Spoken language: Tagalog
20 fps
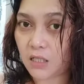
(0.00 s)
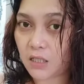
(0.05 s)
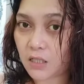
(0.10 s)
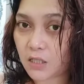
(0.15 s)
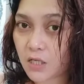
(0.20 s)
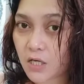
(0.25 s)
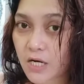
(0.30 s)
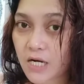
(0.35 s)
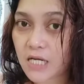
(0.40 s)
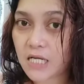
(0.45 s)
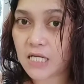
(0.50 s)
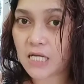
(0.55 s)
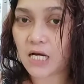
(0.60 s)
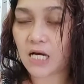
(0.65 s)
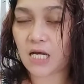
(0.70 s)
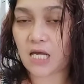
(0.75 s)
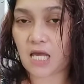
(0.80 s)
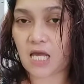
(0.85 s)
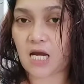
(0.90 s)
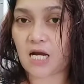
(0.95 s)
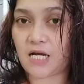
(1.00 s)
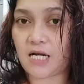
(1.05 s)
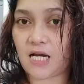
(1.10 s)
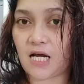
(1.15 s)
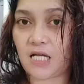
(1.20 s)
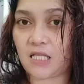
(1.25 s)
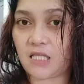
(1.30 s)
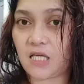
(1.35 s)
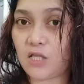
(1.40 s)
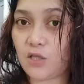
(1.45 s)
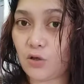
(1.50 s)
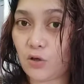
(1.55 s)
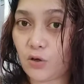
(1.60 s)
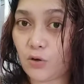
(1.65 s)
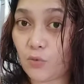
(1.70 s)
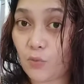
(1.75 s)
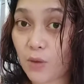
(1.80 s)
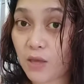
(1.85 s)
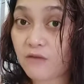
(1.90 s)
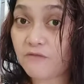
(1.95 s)
curly ng hair natin or
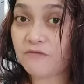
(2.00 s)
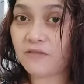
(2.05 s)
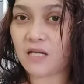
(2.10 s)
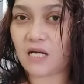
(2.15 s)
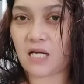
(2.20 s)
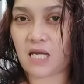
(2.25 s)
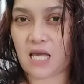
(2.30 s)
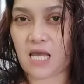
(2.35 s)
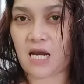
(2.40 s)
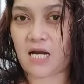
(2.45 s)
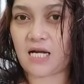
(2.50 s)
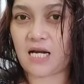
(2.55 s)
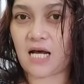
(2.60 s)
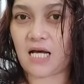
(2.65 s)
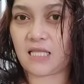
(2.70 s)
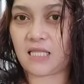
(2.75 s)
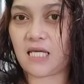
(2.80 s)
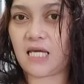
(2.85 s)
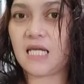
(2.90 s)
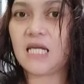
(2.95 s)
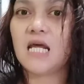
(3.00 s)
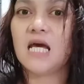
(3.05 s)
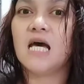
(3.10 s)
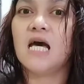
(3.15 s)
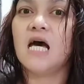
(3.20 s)
wave ng hair natin